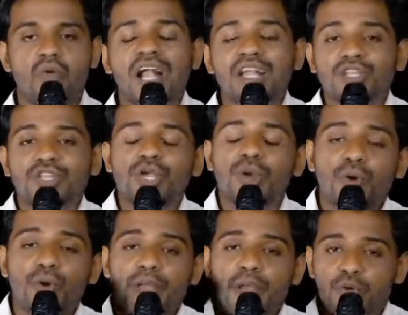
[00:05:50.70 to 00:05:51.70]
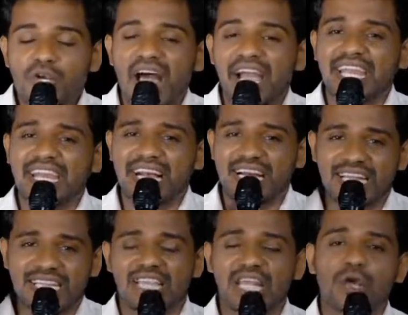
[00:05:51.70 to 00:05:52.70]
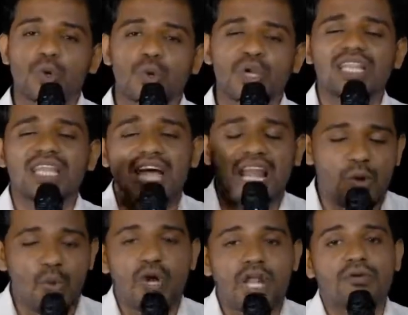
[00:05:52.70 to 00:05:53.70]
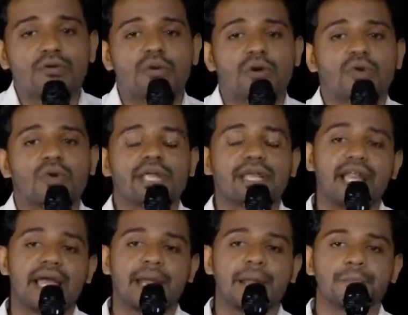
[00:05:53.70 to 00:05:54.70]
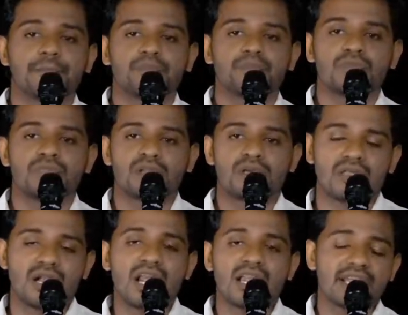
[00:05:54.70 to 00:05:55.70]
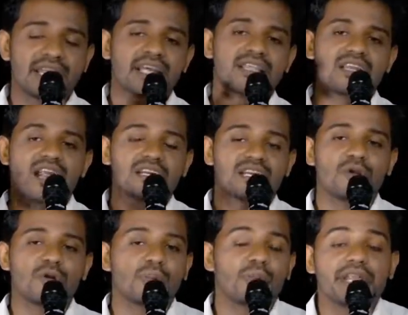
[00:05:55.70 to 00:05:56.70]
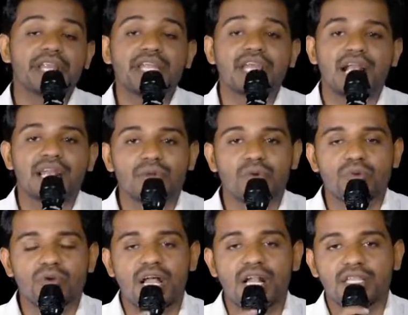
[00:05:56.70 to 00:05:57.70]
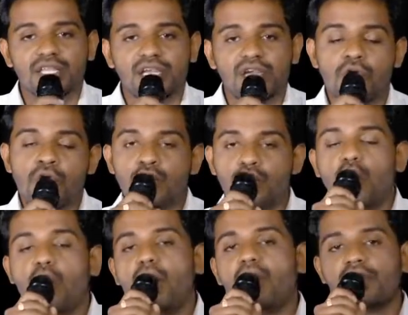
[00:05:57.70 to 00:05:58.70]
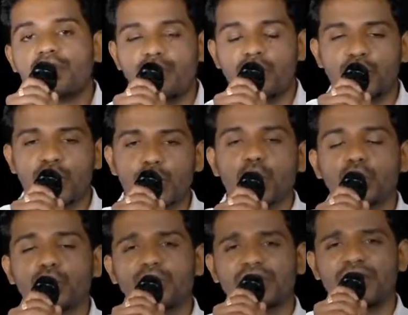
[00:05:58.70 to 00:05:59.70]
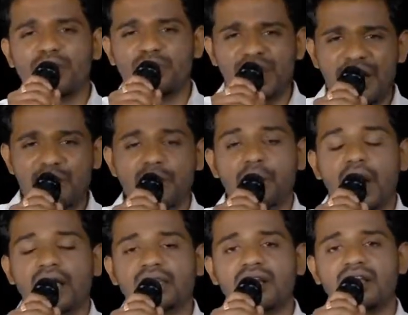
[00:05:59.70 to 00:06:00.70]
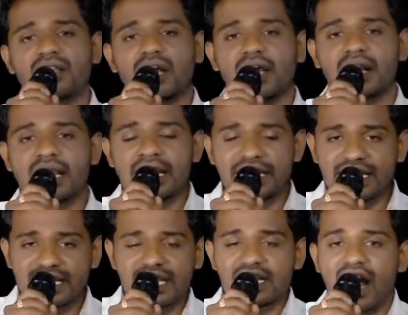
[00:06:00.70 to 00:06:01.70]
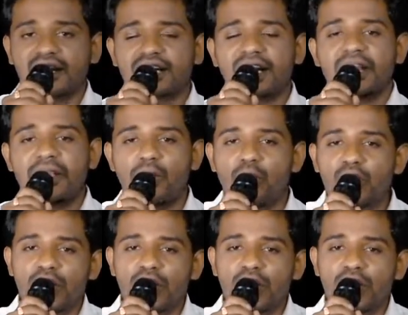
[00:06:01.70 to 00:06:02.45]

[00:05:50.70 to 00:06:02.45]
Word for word: வானத்தையும் பூமியை உண்டாக்கின கர்த்தரை குறித்ததான உணர்வு அவங்களுக்குள்ள இல்லை நாள் அன்றைக்கு அந்த நாட்கள் ஒரு பெரிய அழிவு உண்டானது நோவாவையும் அவனுடைய குடும்பத்தையும் தேவன் பாதுகாத்தார் இந்த நாட்களையும்